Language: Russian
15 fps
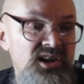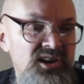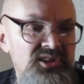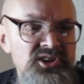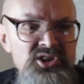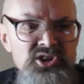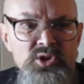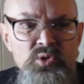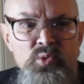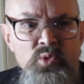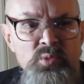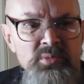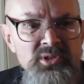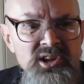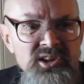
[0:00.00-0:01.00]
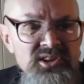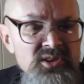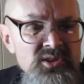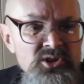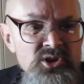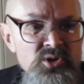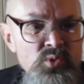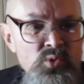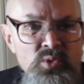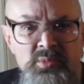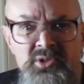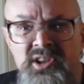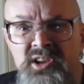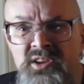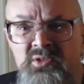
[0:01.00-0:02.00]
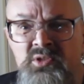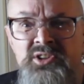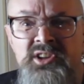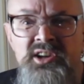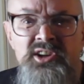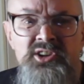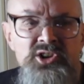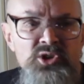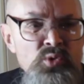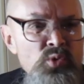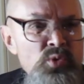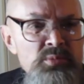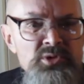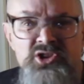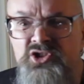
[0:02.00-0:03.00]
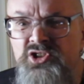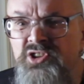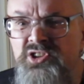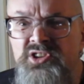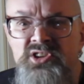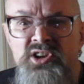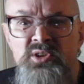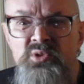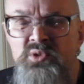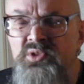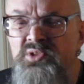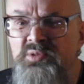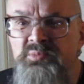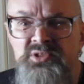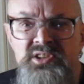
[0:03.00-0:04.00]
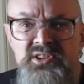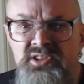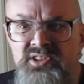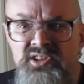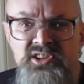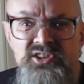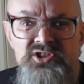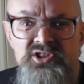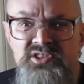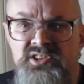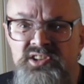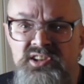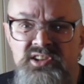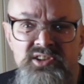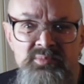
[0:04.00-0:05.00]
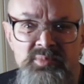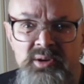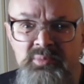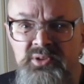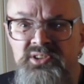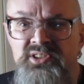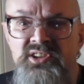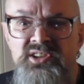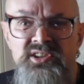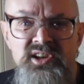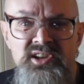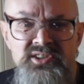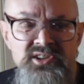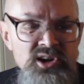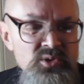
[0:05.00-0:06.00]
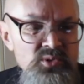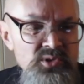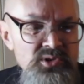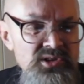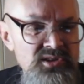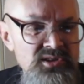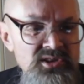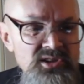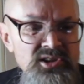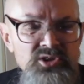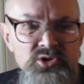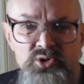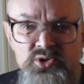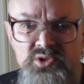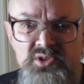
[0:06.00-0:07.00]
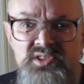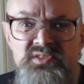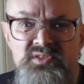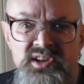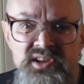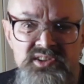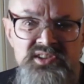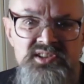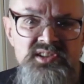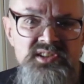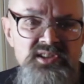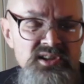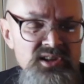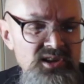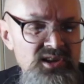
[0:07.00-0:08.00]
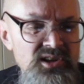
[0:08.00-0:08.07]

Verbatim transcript: это не, умно, не умное, вот так и не умничание какое-то психоделическое, не попытки играть какой-то, то, что называется,